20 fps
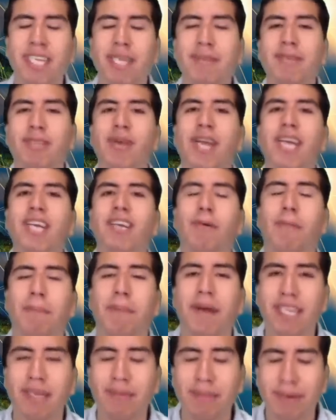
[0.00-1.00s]
dame tu like,
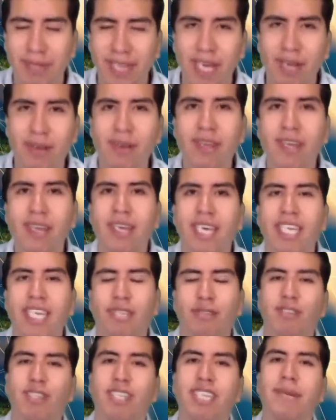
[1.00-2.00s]
comparte mi video y
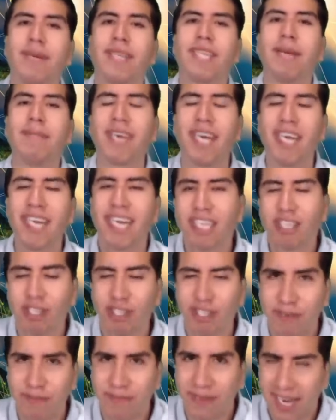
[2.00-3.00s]
suscríbete a mi canal. Yo
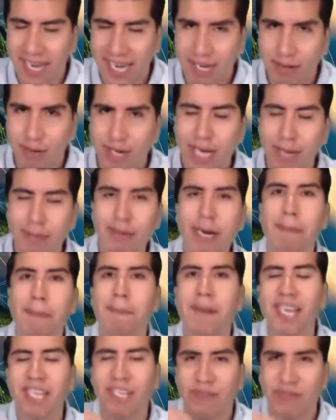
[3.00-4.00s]
soy Fernando Carmona
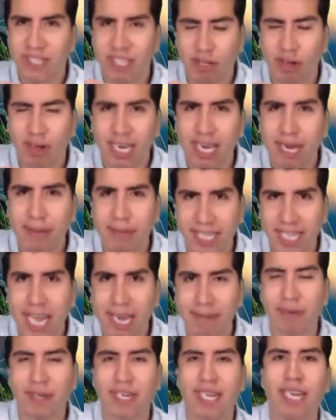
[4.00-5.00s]
para el Defensor de la
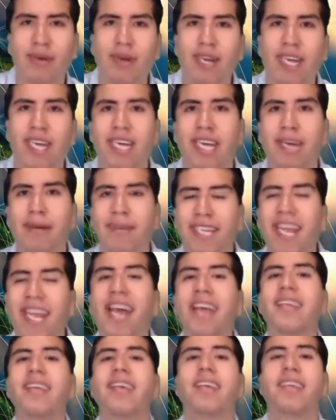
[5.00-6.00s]
Verdad, porque recuerda que la
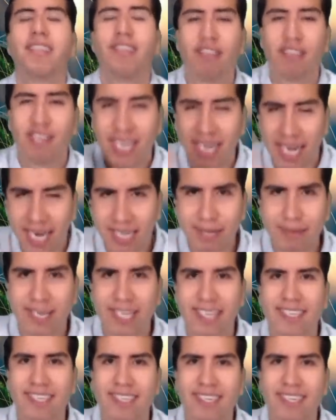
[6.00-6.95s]
verdad no será libre.